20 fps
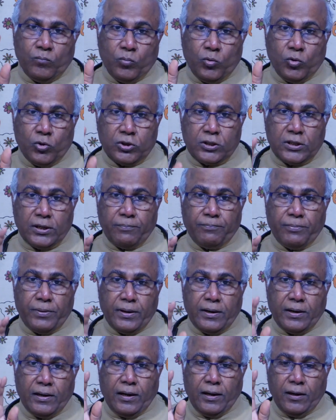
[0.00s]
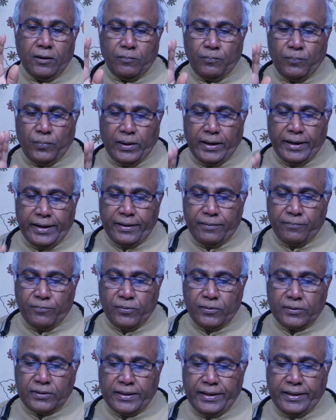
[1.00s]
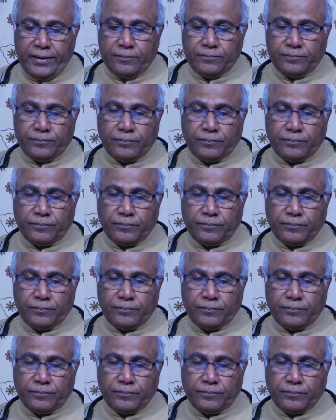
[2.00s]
మూత్రపిండాలు పాడైపోతాయి